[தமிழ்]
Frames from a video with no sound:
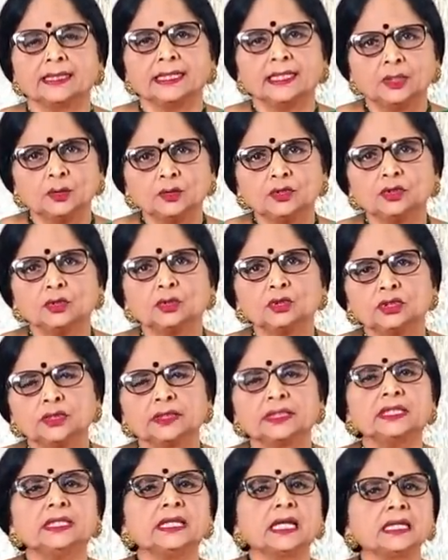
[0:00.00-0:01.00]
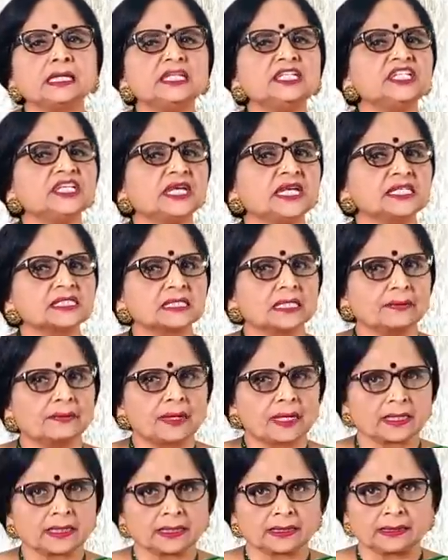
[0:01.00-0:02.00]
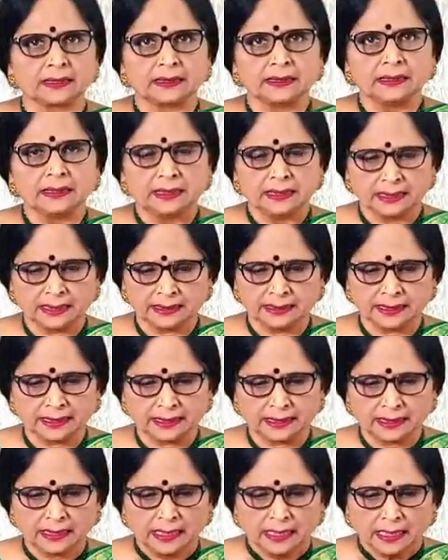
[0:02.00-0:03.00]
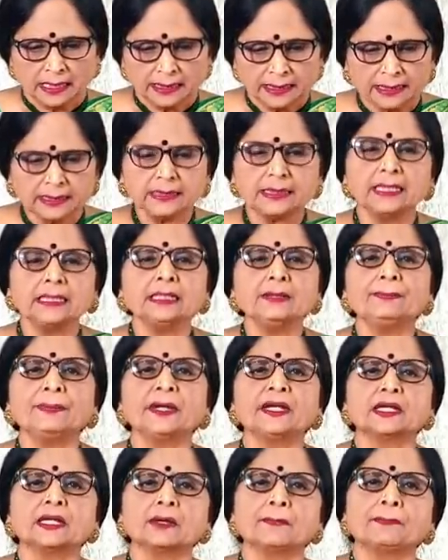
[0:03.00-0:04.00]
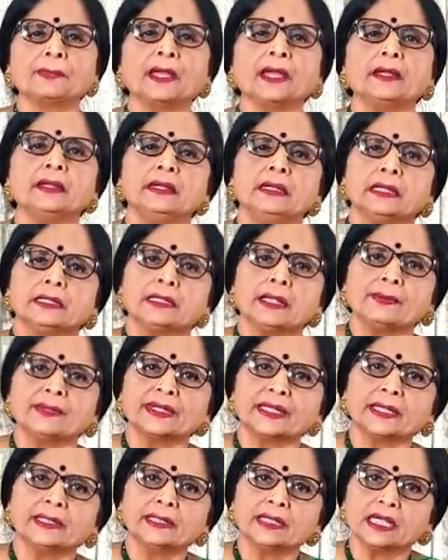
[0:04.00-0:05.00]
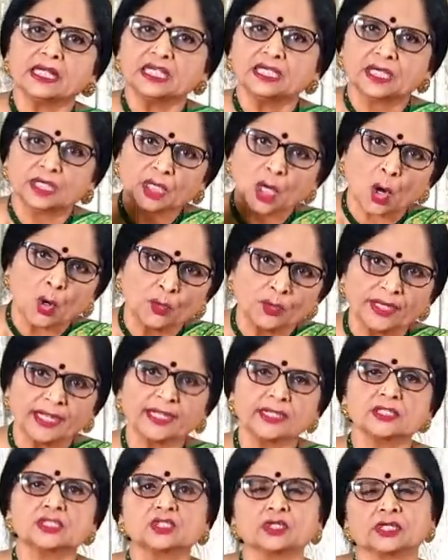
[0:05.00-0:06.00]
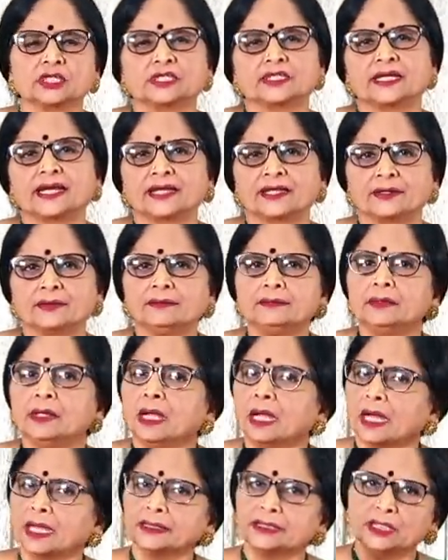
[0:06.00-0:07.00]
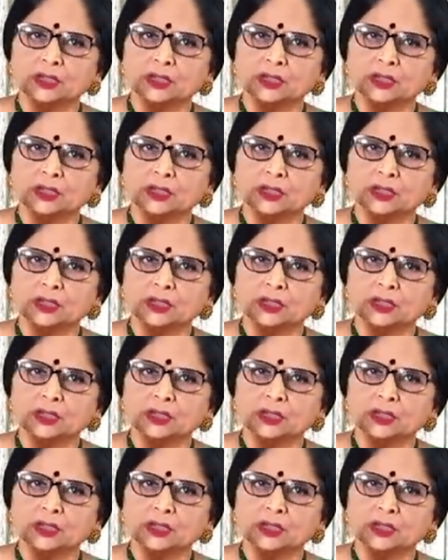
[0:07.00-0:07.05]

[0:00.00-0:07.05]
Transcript: இதுவும் ரு இது நான் ரிஷிகேஷில் வாங்கினது இந்த இது இந்த இது பண்ணுறப்ப நமக்கு என்னென்ன கிரவுண்டிங் சொல்கிறது நினைக்கும் அது